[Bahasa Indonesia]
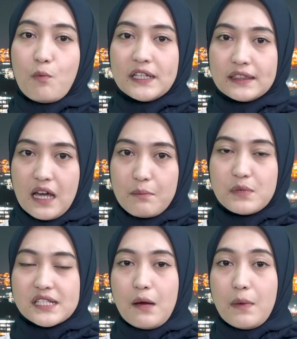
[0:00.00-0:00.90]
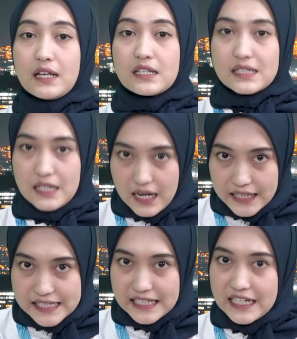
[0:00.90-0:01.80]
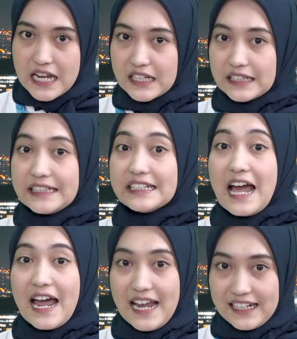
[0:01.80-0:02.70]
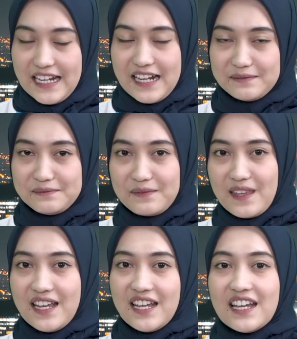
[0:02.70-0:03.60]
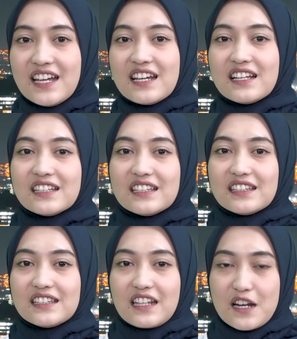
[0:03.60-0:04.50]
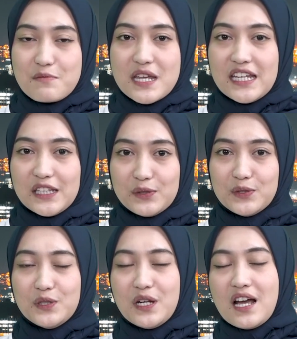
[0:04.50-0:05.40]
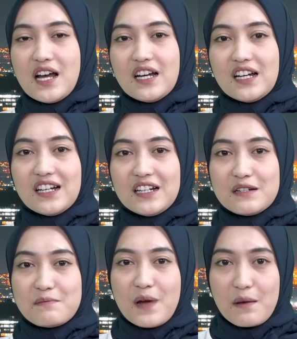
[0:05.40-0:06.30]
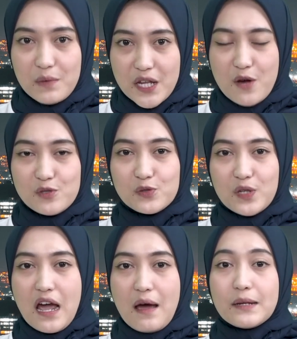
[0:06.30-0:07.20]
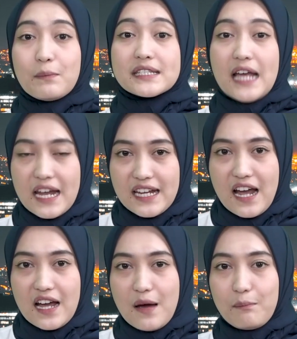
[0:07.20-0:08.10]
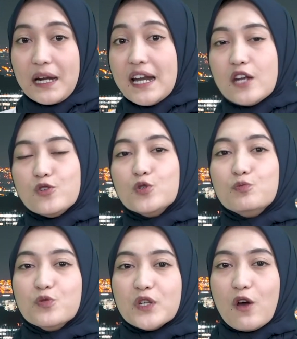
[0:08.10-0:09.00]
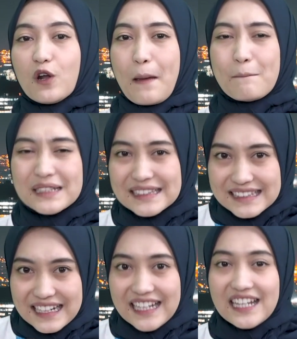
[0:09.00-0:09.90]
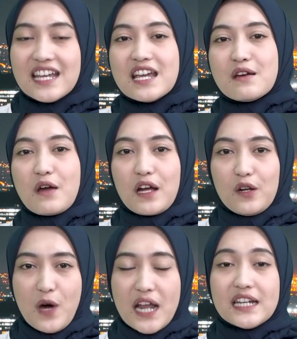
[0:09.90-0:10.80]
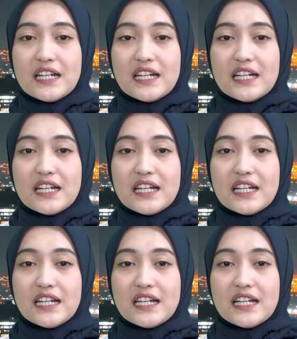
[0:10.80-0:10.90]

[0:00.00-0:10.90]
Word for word: menetap bersama sang istri dan ketiga anaknya. Terlebih itu, um, beliau juga dipercaya pernah dihubungi oleh Menteri luar